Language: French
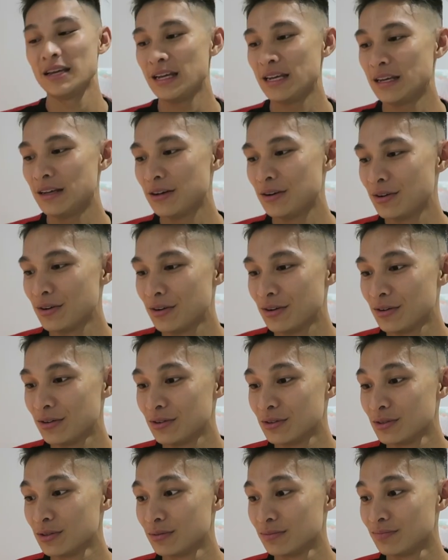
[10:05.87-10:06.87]
Et...
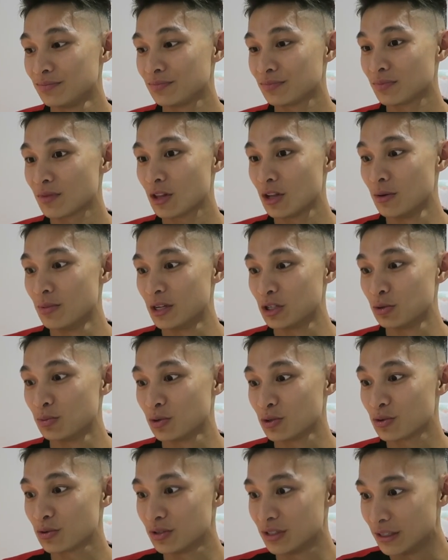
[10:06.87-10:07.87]
Euh, et eh bien je
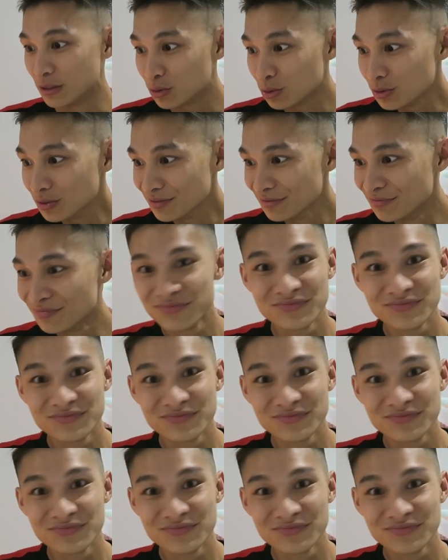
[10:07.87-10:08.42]
pense que c'est tout.